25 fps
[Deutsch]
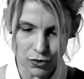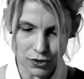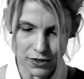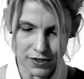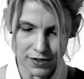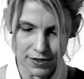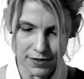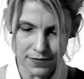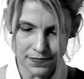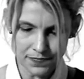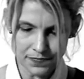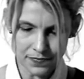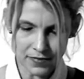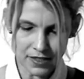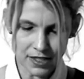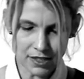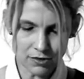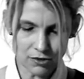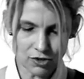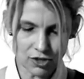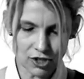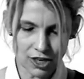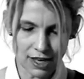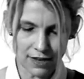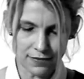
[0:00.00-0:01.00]
Hosen, die
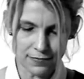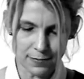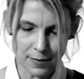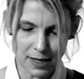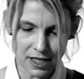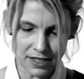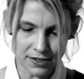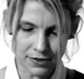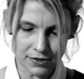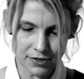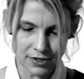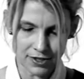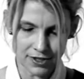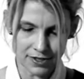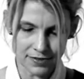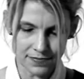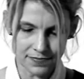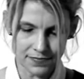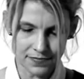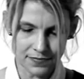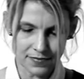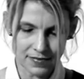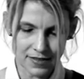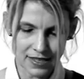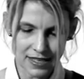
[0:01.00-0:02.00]
uns scharf machen sollen
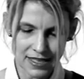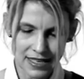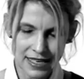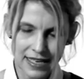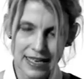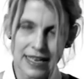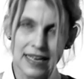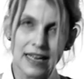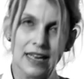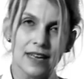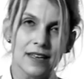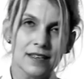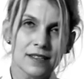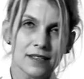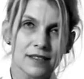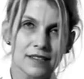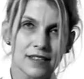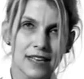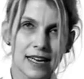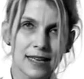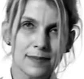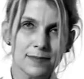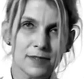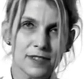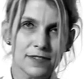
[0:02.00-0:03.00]

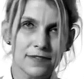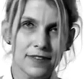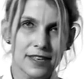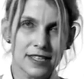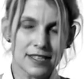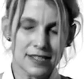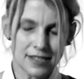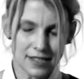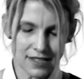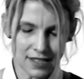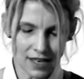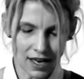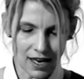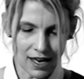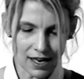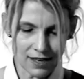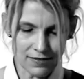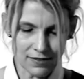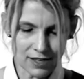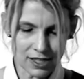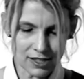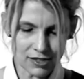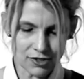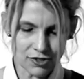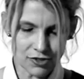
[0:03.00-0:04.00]
selbst wenn sie in
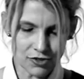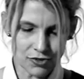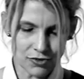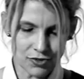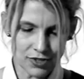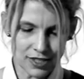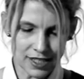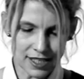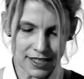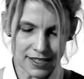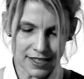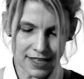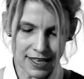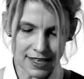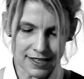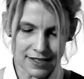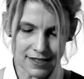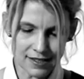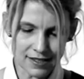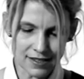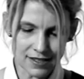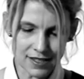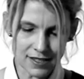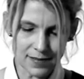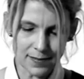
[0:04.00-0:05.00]
Harvard studiert
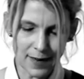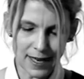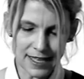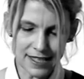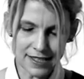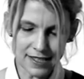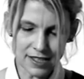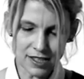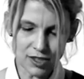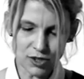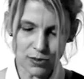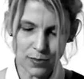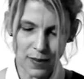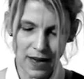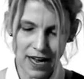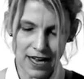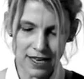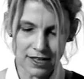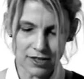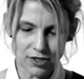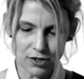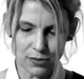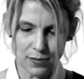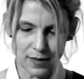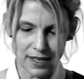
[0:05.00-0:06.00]
hätten, 20
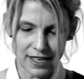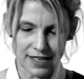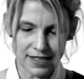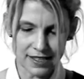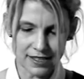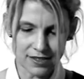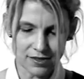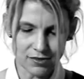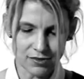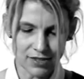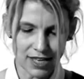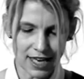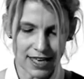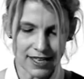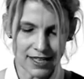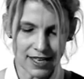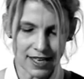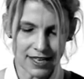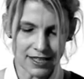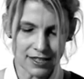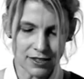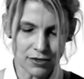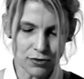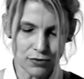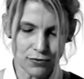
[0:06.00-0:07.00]
Sprachen sprechen und einen
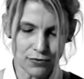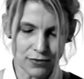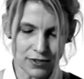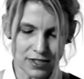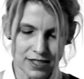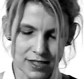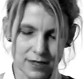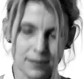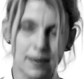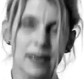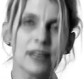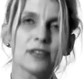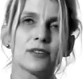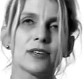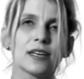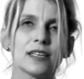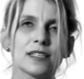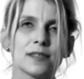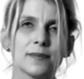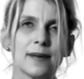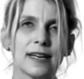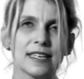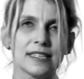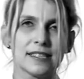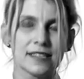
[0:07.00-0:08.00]
IQ von
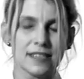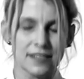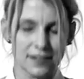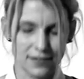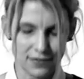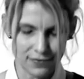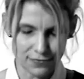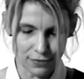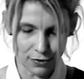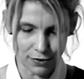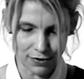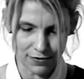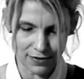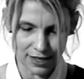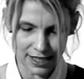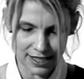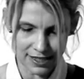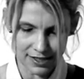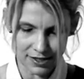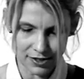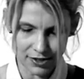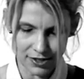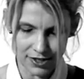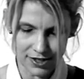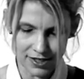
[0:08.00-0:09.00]
220
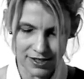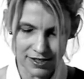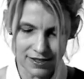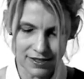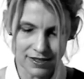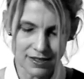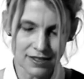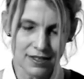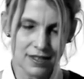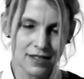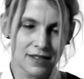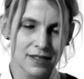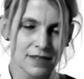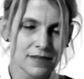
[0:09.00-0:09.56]
vorweisen könnten,